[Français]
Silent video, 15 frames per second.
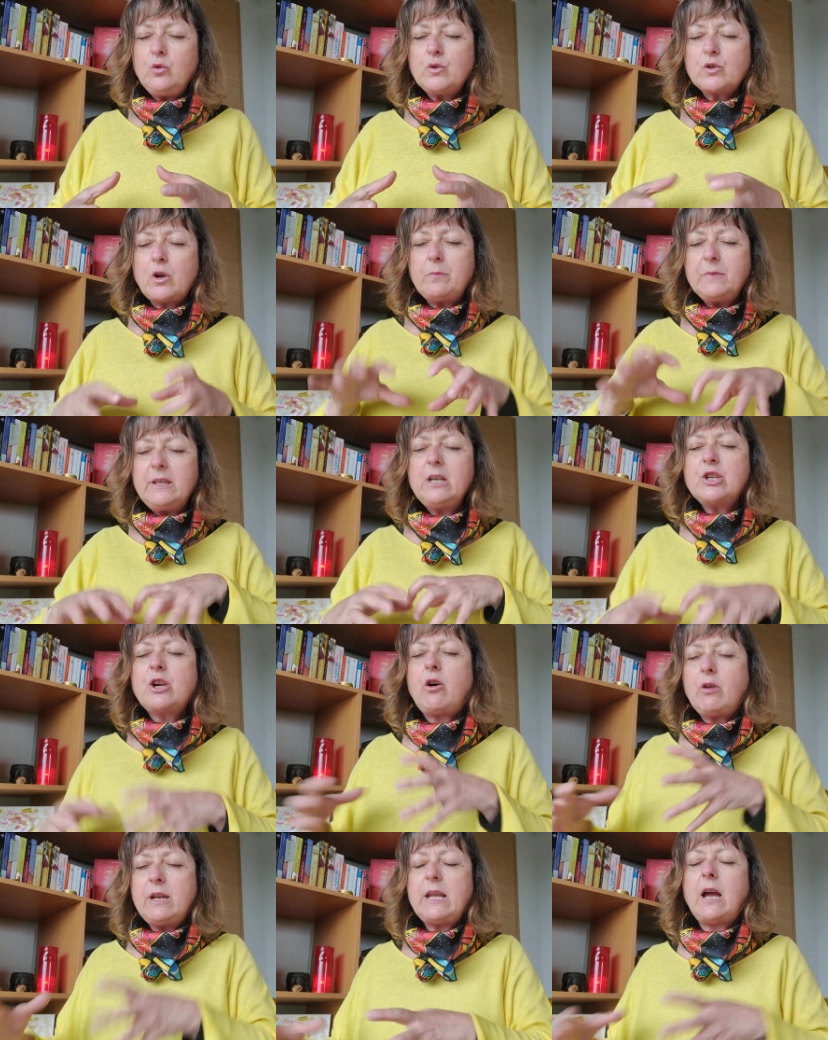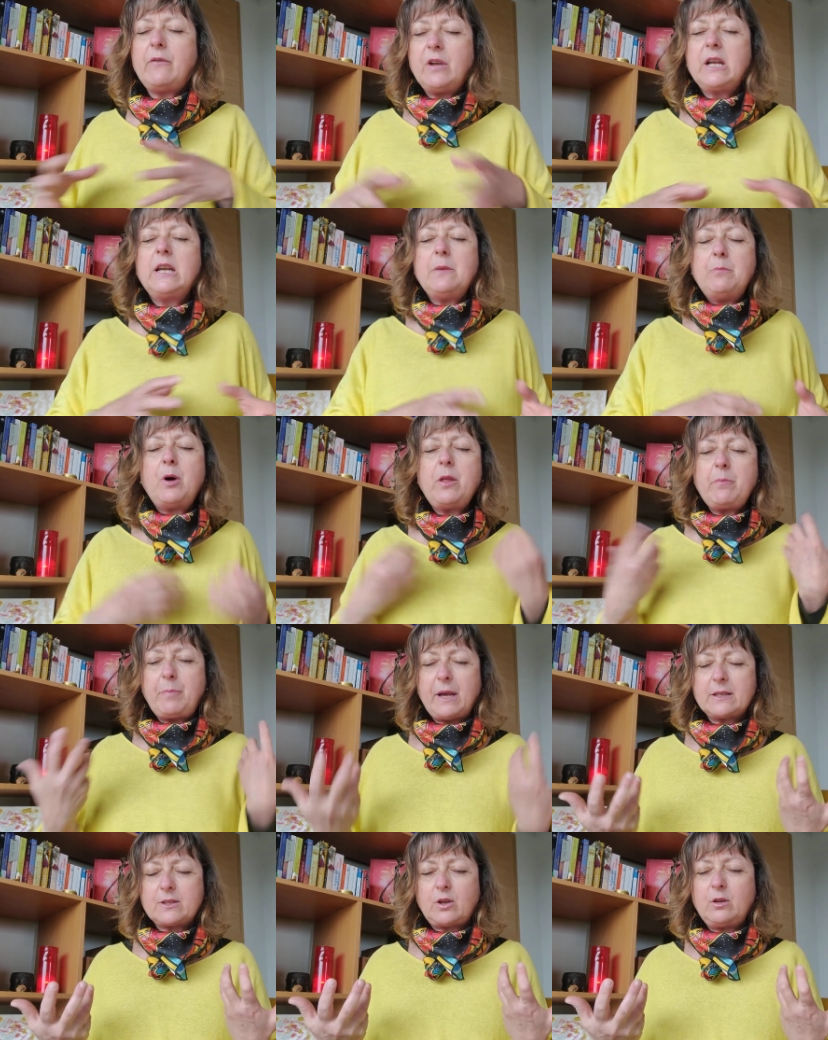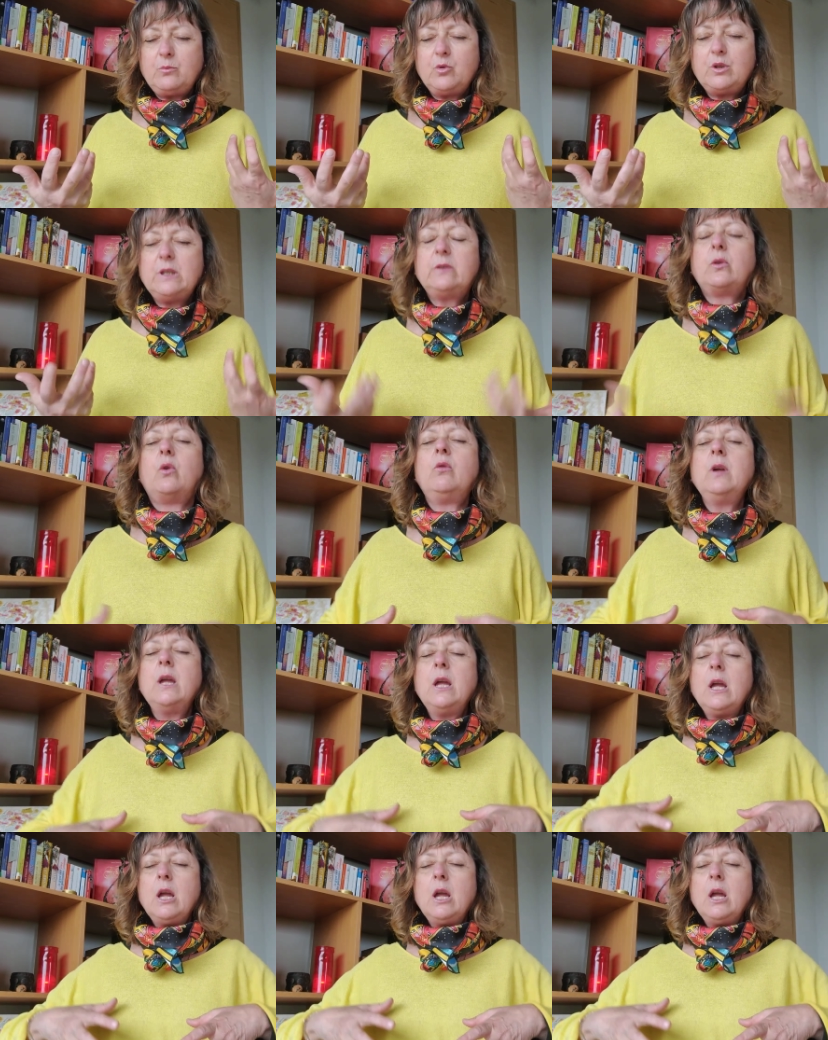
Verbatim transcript: Nous sommes déjà en lien avec les bonnes personnes, me dit-on.